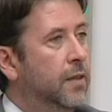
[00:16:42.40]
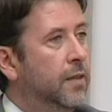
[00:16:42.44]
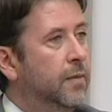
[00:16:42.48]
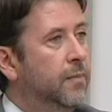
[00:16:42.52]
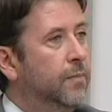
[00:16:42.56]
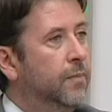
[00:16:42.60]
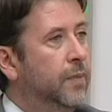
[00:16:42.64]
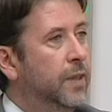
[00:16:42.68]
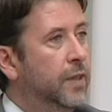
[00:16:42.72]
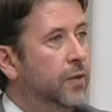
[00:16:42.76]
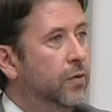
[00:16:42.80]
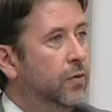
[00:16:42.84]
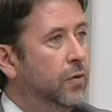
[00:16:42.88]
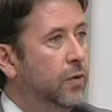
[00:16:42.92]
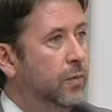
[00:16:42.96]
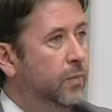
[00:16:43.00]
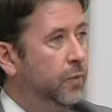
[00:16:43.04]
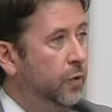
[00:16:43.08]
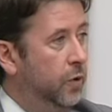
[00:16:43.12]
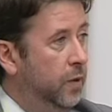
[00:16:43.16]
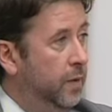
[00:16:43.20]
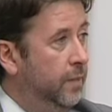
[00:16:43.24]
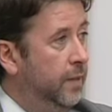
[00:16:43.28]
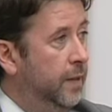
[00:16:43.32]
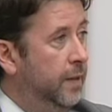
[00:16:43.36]
viendo el
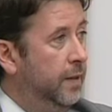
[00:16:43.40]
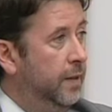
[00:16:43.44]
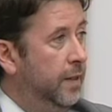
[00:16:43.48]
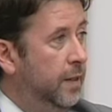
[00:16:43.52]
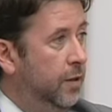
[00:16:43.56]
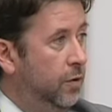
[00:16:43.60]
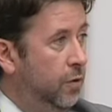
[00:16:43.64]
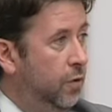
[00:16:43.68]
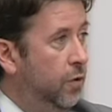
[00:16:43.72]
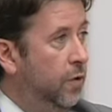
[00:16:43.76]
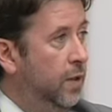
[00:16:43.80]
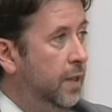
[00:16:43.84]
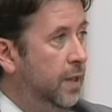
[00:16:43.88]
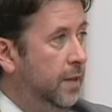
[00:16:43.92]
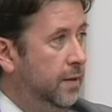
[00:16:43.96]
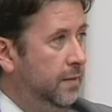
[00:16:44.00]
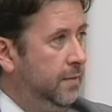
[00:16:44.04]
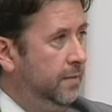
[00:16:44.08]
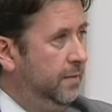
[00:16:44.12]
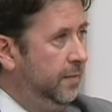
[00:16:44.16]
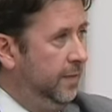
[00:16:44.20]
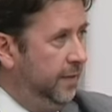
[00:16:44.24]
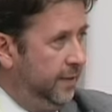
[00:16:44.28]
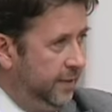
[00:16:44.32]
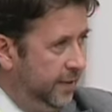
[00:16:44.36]
problema de las colas
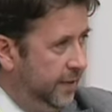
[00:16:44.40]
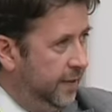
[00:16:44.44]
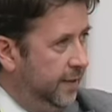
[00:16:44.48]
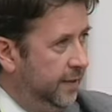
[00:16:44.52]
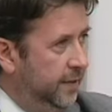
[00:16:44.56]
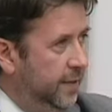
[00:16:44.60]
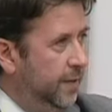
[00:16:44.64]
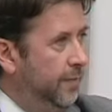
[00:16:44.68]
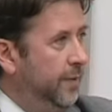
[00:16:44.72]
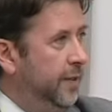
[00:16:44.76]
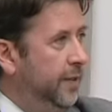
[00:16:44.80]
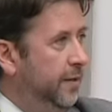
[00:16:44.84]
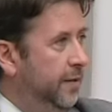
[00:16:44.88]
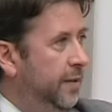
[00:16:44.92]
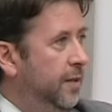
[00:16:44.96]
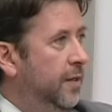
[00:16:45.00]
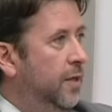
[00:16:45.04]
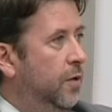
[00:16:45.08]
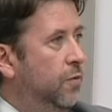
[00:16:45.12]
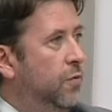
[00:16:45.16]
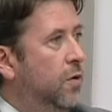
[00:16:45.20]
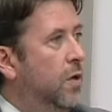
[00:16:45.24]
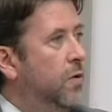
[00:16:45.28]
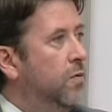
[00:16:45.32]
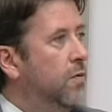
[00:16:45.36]
directamente en la
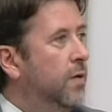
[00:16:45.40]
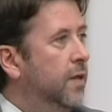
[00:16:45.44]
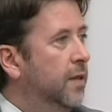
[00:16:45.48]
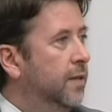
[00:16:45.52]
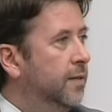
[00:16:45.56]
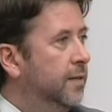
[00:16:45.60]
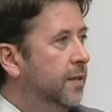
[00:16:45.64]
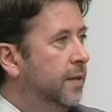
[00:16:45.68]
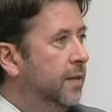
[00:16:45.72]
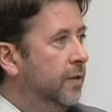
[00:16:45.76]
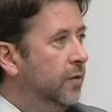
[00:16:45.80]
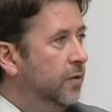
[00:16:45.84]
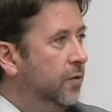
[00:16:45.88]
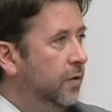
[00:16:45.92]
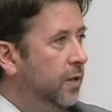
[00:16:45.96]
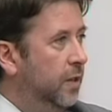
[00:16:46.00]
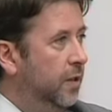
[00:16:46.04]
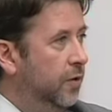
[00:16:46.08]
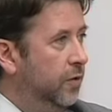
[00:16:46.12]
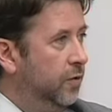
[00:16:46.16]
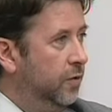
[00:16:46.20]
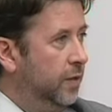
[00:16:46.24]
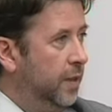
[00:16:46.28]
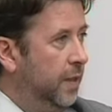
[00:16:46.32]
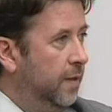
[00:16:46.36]
guagua saliendo de la
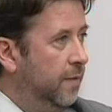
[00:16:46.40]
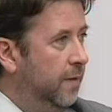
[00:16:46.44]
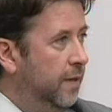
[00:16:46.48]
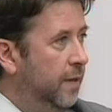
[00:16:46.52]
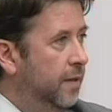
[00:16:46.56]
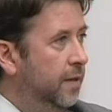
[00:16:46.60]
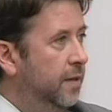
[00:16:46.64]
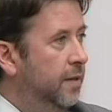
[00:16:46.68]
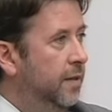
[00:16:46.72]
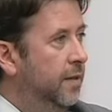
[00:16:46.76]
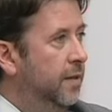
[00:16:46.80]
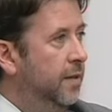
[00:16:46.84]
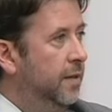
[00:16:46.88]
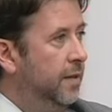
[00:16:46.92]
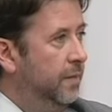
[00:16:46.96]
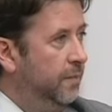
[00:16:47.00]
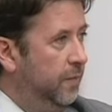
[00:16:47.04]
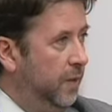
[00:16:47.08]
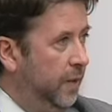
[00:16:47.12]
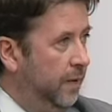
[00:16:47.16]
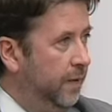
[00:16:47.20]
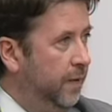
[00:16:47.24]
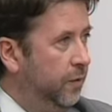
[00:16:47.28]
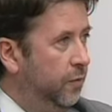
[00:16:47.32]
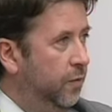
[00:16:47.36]
Rotava
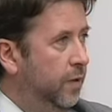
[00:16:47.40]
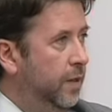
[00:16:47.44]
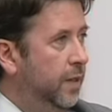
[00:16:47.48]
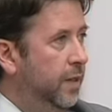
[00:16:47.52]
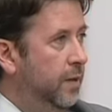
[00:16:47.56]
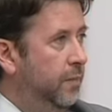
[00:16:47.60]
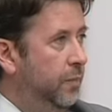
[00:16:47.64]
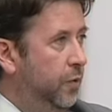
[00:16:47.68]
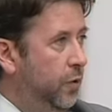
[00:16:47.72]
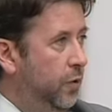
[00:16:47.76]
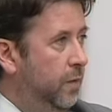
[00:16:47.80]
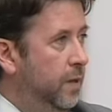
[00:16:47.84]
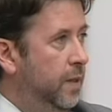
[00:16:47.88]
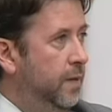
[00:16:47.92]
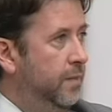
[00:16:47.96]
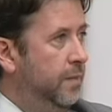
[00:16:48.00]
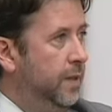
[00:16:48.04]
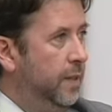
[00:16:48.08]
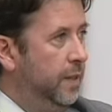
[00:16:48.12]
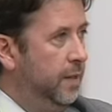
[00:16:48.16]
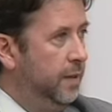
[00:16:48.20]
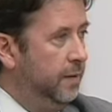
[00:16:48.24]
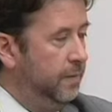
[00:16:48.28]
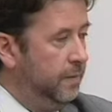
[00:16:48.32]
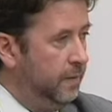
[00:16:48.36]
para ver cuál era el
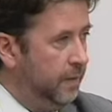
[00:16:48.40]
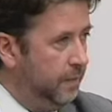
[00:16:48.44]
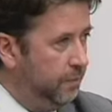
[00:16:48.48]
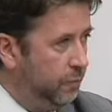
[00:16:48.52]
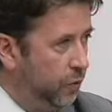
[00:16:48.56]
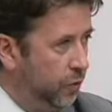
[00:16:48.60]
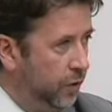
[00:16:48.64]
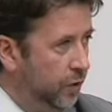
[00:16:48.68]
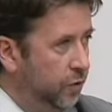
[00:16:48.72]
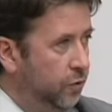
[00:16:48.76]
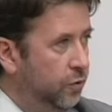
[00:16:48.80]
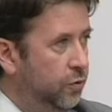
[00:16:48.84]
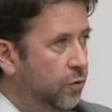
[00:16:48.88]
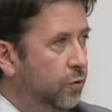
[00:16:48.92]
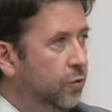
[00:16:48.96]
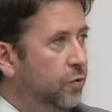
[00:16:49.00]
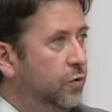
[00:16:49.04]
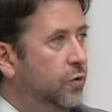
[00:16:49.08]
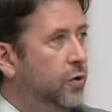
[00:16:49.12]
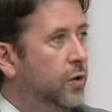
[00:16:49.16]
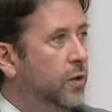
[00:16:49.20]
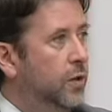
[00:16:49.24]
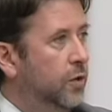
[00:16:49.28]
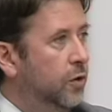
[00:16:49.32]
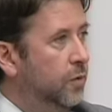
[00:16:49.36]
problema y poniendo
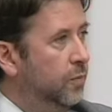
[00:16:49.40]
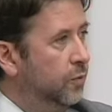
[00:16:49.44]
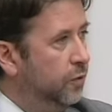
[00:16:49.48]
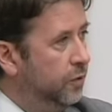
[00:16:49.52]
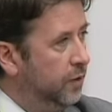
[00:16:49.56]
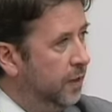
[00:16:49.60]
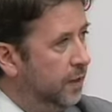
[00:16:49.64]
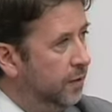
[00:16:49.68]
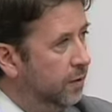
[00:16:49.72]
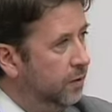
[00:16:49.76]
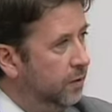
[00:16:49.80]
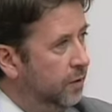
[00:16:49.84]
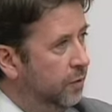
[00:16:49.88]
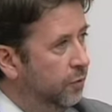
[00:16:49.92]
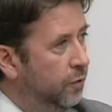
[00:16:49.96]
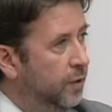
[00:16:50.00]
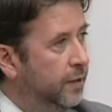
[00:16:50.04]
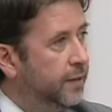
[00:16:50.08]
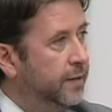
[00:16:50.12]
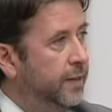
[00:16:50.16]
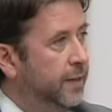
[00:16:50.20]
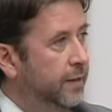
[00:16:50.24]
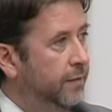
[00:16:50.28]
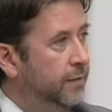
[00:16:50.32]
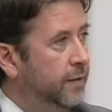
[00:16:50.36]
soluciones como esas
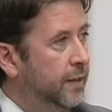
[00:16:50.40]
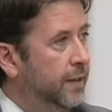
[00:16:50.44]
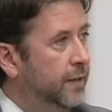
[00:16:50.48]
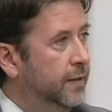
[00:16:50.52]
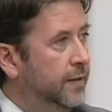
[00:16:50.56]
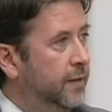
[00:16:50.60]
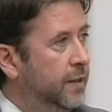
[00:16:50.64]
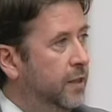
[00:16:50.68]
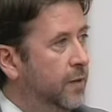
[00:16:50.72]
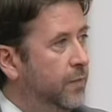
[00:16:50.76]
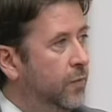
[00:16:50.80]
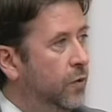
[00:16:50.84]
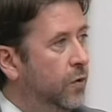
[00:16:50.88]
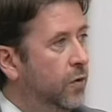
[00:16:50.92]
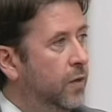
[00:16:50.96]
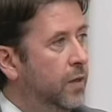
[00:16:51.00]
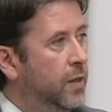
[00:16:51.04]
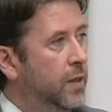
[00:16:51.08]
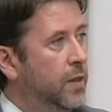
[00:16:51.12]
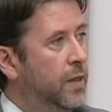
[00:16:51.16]
nuevas tarifas que tenemos